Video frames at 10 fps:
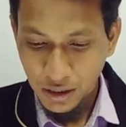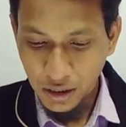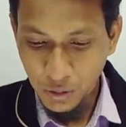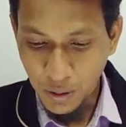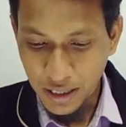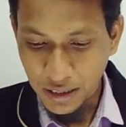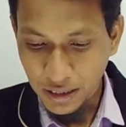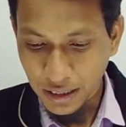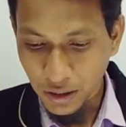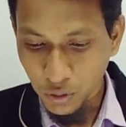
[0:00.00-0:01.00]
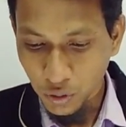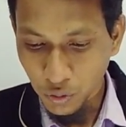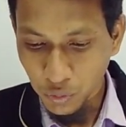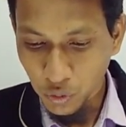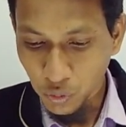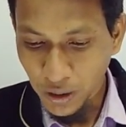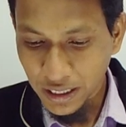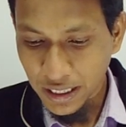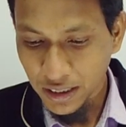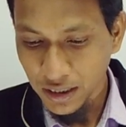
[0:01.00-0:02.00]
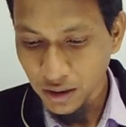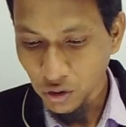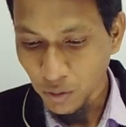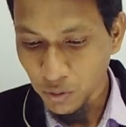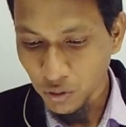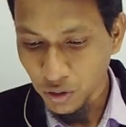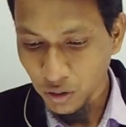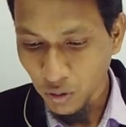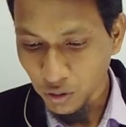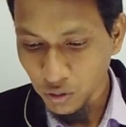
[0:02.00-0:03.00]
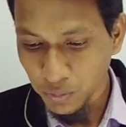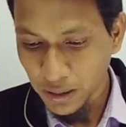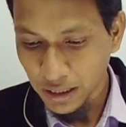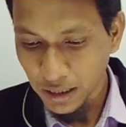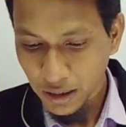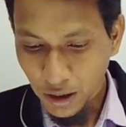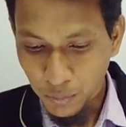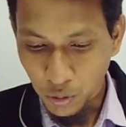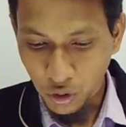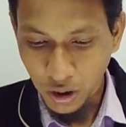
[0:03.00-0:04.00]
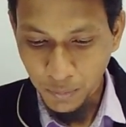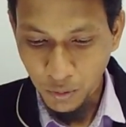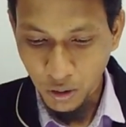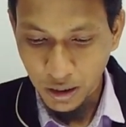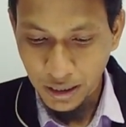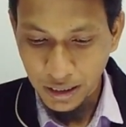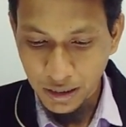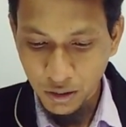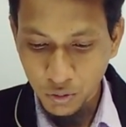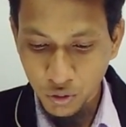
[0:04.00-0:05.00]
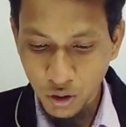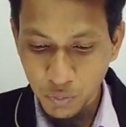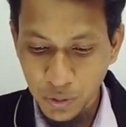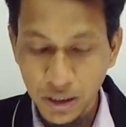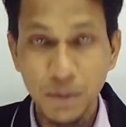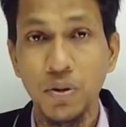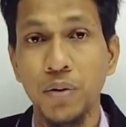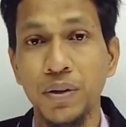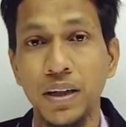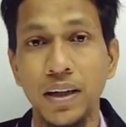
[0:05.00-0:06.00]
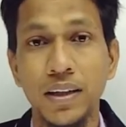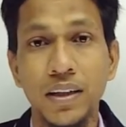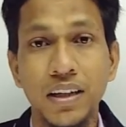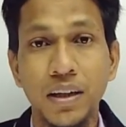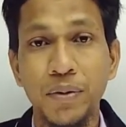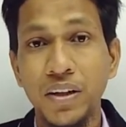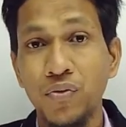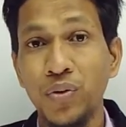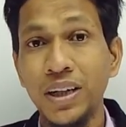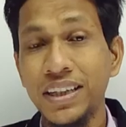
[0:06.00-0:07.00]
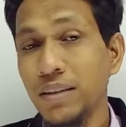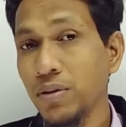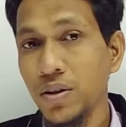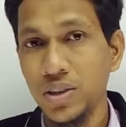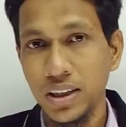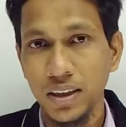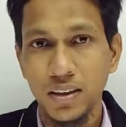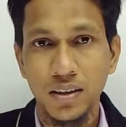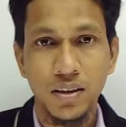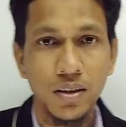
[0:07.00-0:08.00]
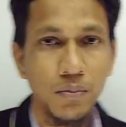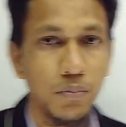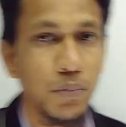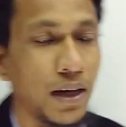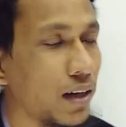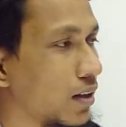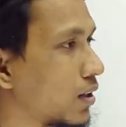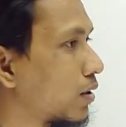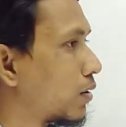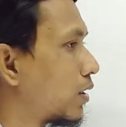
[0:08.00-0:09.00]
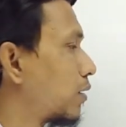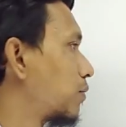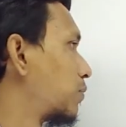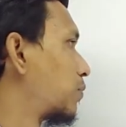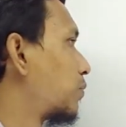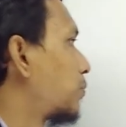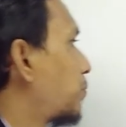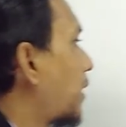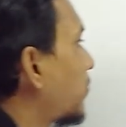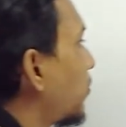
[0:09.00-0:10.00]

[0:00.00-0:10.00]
কিউ কেউ উভয় ক্ষেত্রে সমকোণে কত বেগে প্রক্ষেপ করলে এটির কোনো বিক্ষেপ হবে না তার মানে এটা ফিল্টার ভেলোসিটি বা বেগ